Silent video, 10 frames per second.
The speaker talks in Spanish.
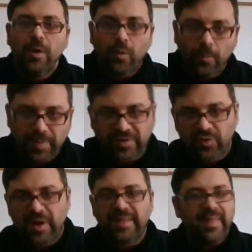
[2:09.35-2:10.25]
con
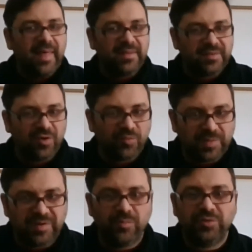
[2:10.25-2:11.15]
personalidades de los
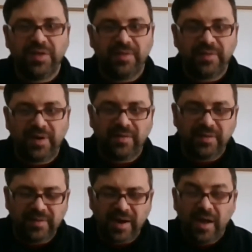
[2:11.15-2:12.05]
mismos, etcétera,
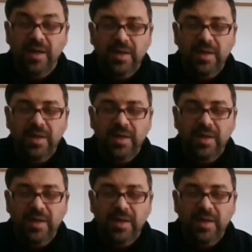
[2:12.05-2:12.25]
etcétera,